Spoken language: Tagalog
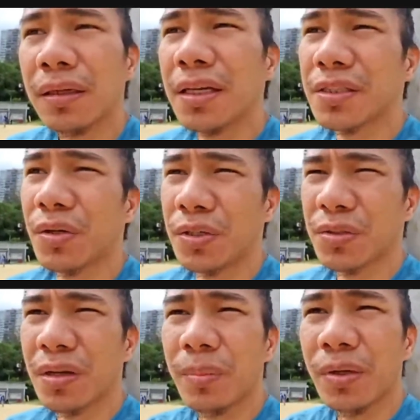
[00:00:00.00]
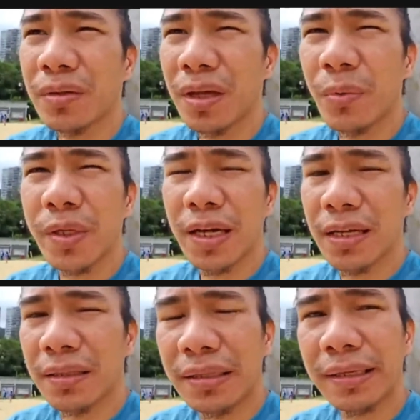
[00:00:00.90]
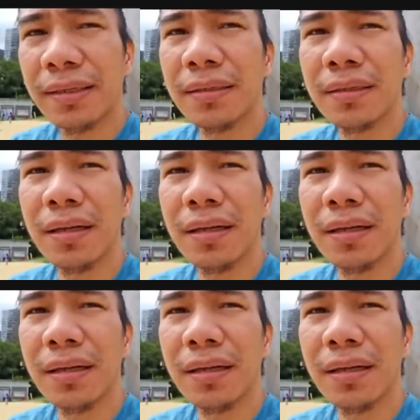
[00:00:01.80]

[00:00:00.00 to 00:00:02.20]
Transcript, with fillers: it's also about our country,